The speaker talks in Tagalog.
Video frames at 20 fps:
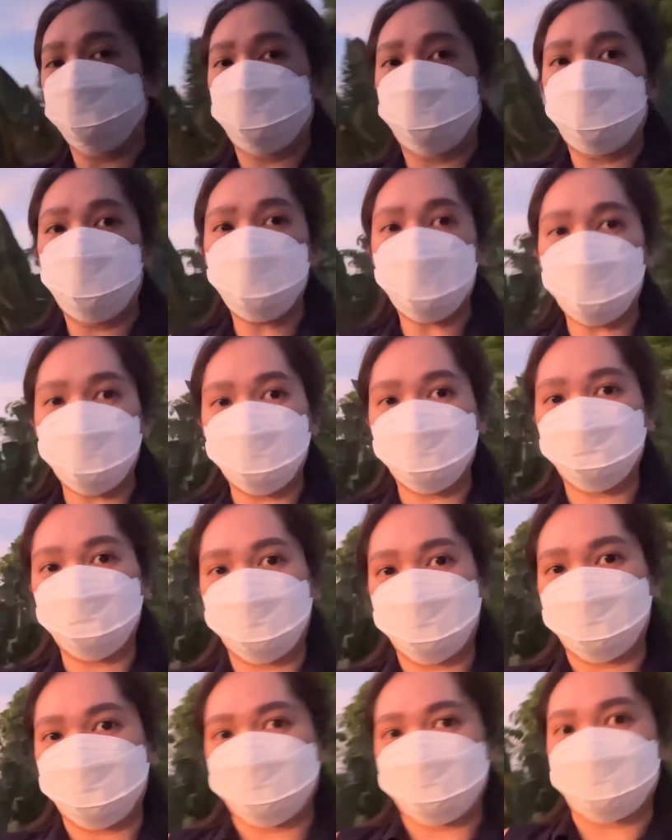'Yon ang
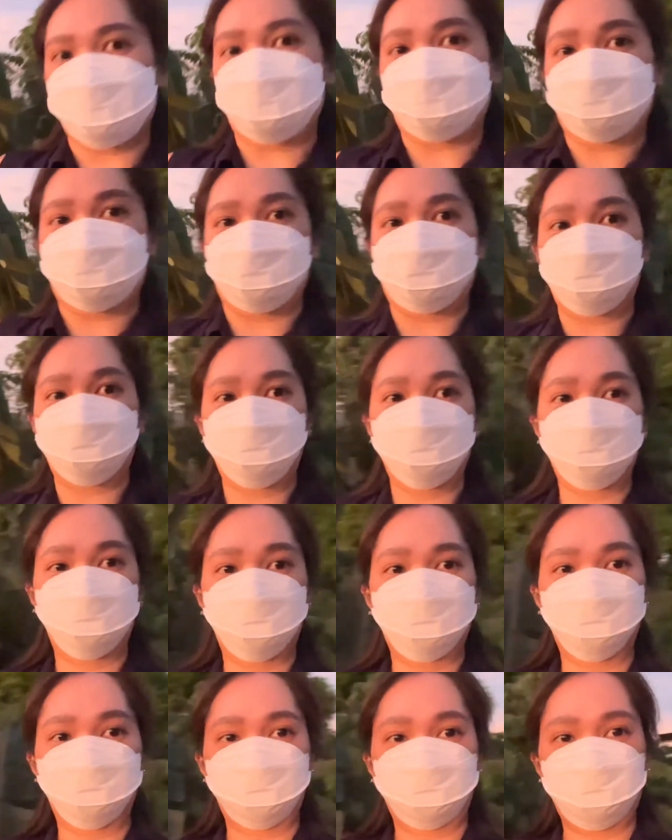mangyayari.
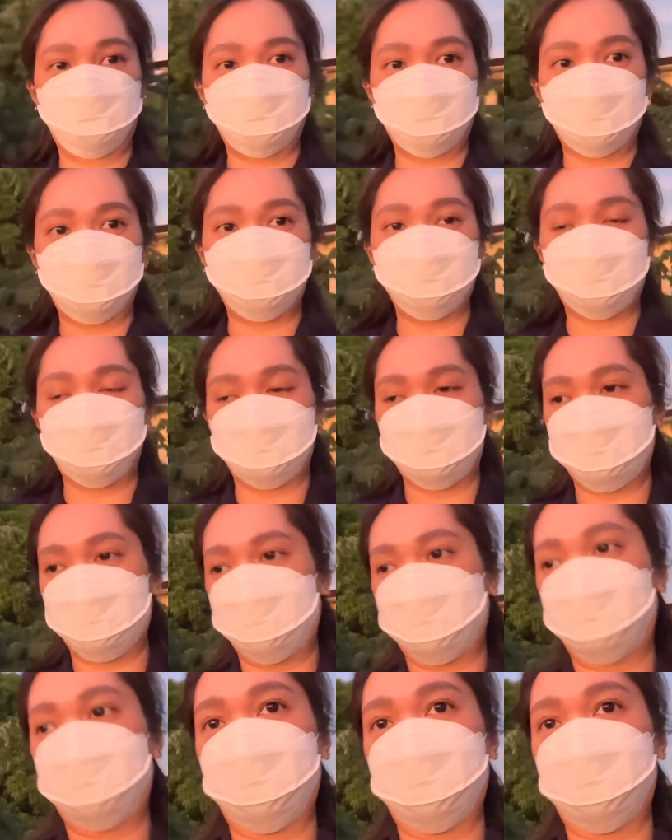'Yun ang mangyayari